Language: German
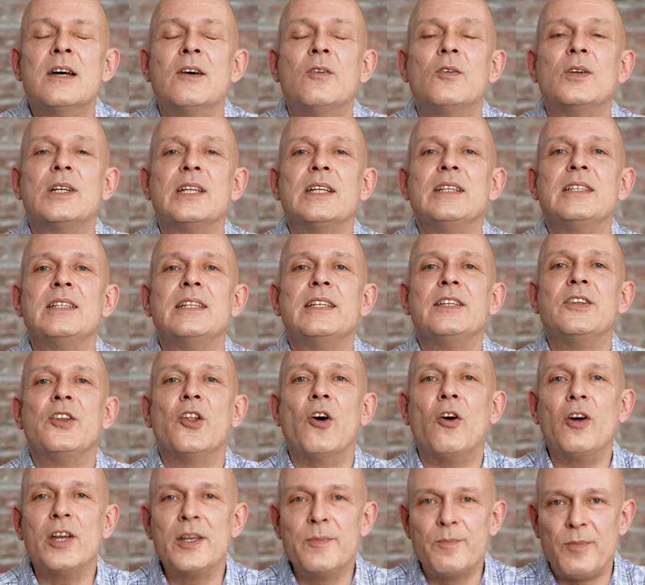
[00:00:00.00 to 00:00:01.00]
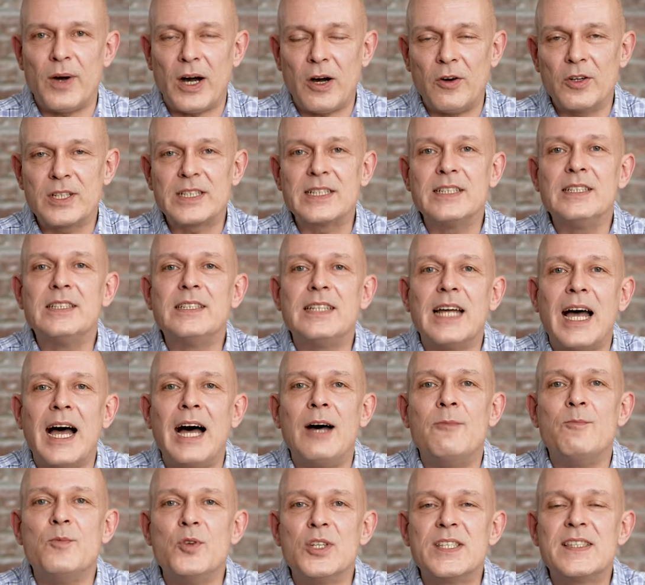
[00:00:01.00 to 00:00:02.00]
Und in den Neubauten,
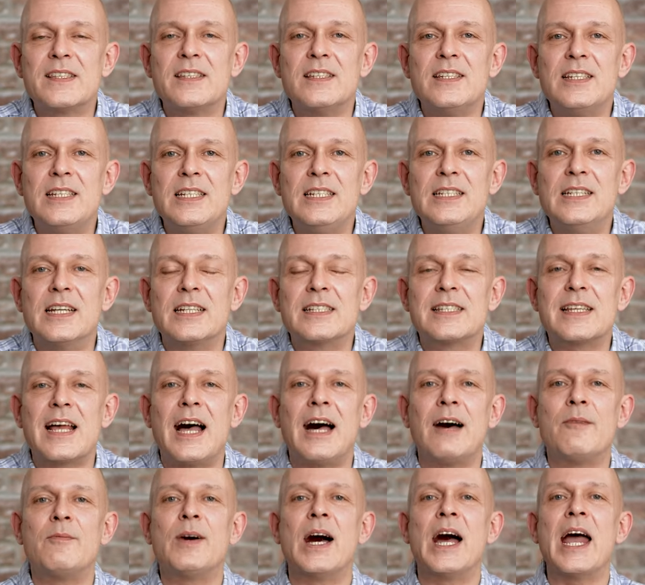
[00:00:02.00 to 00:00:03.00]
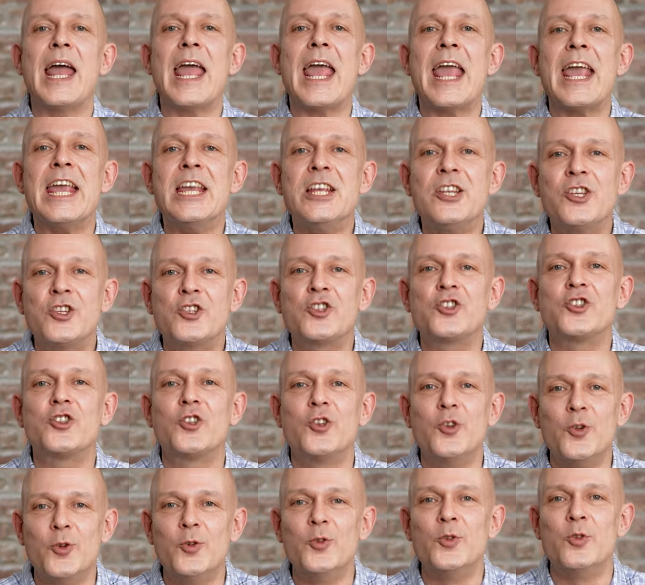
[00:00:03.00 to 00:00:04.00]
da müssen die jetzt aber
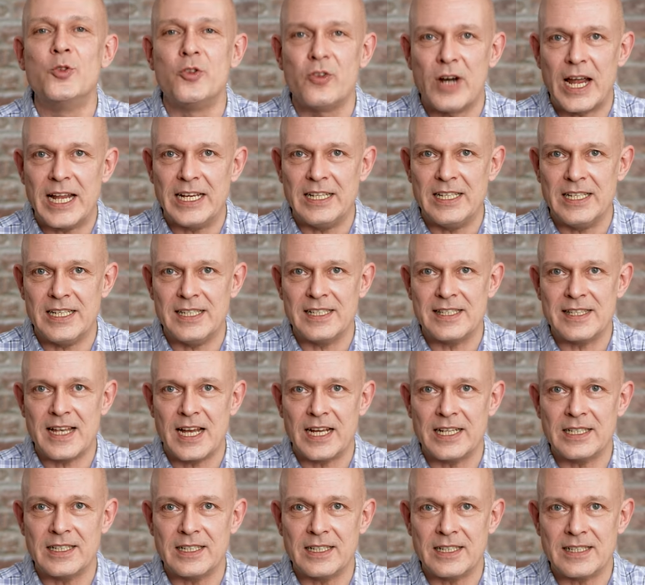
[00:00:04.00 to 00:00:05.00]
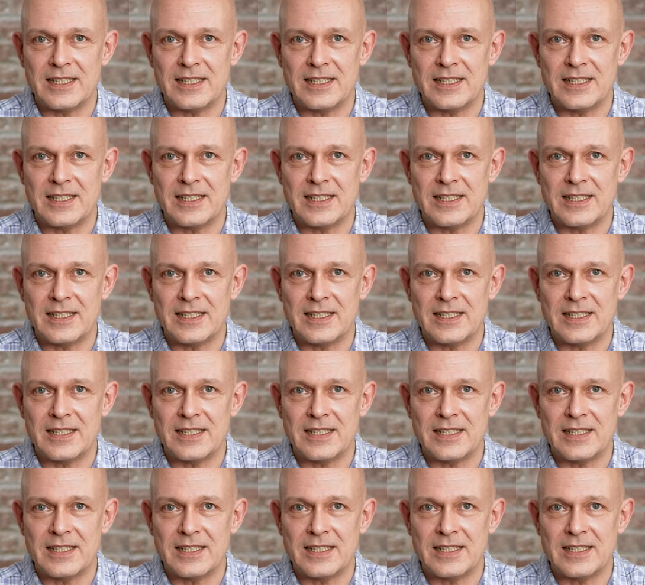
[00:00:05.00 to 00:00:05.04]
H2-ready sein.